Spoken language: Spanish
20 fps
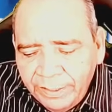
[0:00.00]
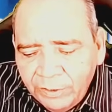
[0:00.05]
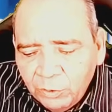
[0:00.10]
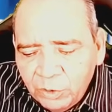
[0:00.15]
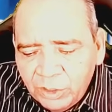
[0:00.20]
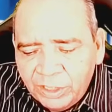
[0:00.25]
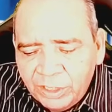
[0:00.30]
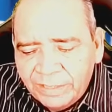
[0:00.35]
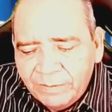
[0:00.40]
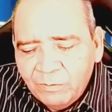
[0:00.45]

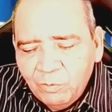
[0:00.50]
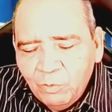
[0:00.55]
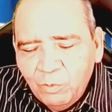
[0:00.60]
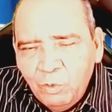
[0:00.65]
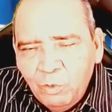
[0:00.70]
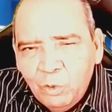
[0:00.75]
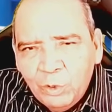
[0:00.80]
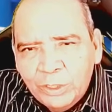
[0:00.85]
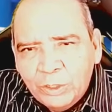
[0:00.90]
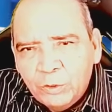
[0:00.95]
Entonces,
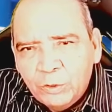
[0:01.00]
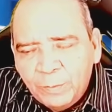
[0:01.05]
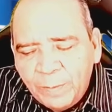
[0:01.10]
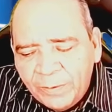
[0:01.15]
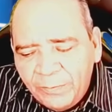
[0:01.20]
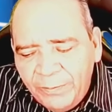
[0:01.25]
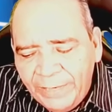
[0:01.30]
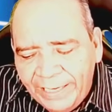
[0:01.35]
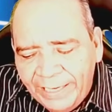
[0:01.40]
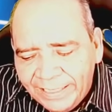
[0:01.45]
uno de esos
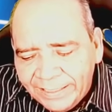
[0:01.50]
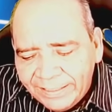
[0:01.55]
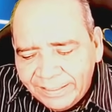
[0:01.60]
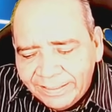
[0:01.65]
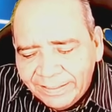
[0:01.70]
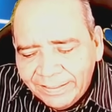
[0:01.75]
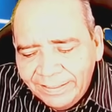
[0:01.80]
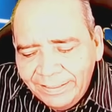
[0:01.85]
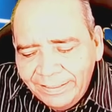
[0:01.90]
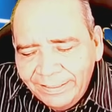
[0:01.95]

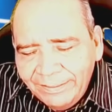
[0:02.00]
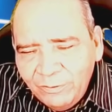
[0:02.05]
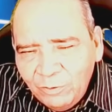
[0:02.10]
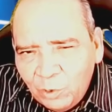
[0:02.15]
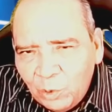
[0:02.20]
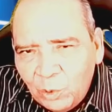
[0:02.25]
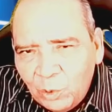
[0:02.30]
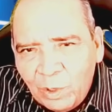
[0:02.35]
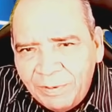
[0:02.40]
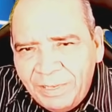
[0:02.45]
perfiles
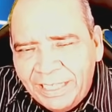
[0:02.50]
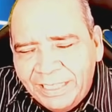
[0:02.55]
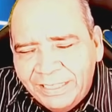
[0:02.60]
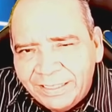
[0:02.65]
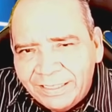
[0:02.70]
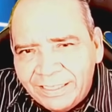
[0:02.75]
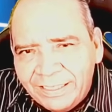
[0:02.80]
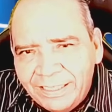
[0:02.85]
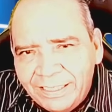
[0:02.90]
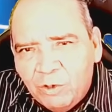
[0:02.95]
no lo
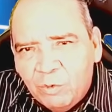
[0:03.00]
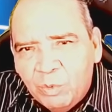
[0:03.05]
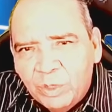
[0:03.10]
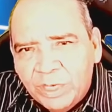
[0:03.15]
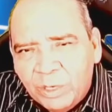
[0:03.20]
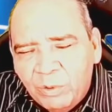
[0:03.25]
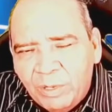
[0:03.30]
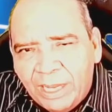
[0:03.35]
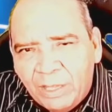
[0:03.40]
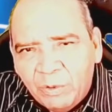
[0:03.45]
avientas así como
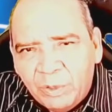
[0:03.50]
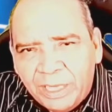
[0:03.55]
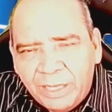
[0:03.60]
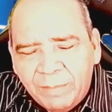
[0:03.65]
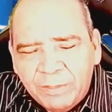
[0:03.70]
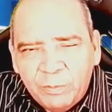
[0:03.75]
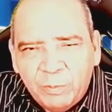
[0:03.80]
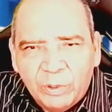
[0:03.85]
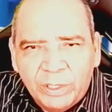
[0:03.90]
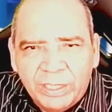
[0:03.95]
que a un lado nada
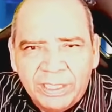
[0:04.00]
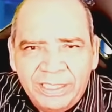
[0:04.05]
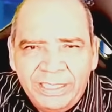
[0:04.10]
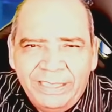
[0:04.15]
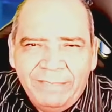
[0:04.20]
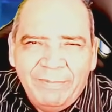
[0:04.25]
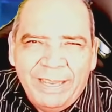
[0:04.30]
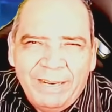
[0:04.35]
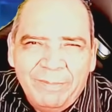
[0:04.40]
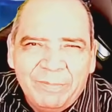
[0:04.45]
más porque
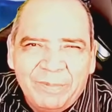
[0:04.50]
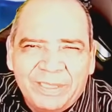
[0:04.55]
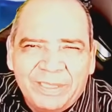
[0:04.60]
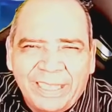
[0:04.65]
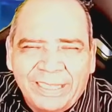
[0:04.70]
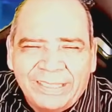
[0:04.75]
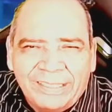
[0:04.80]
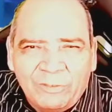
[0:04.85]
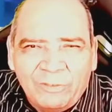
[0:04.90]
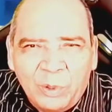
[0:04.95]
sí,
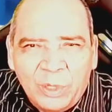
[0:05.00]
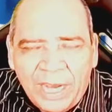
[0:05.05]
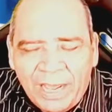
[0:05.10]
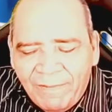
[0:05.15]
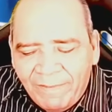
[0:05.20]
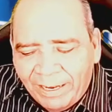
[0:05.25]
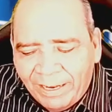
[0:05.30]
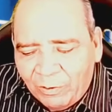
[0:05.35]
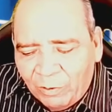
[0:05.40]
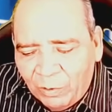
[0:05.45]
se
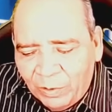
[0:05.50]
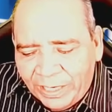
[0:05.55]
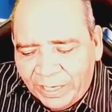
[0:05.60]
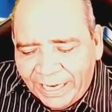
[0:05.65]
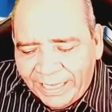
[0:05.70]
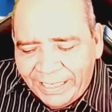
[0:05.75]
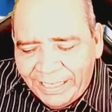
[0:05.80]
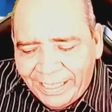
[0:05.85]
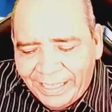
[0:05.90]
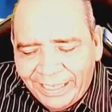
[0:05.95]
atoraba con
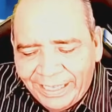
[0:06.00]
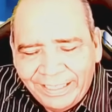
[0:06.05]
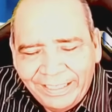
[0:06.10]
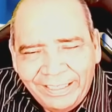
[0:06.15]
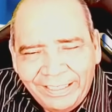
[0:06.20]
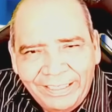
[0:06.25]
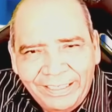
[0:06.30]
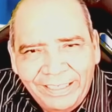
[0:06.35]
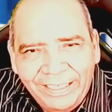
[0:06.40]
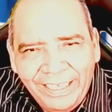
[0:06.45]
cada
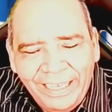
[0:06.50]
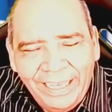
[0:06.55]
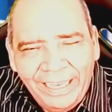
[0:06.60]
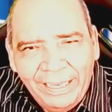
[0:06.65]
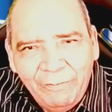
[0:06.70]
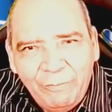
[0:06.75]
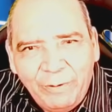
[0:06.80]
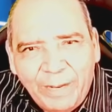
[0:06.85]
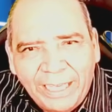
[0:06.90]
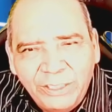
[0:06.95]

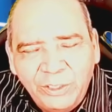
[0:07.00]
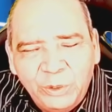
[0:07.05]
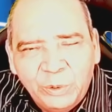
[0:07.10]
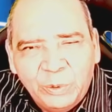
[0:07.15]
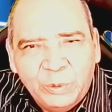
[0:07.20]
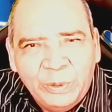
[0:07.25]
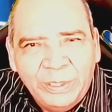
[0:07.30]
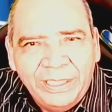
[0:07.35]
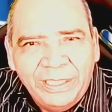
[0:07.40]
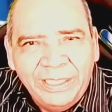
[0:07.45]
eh, facho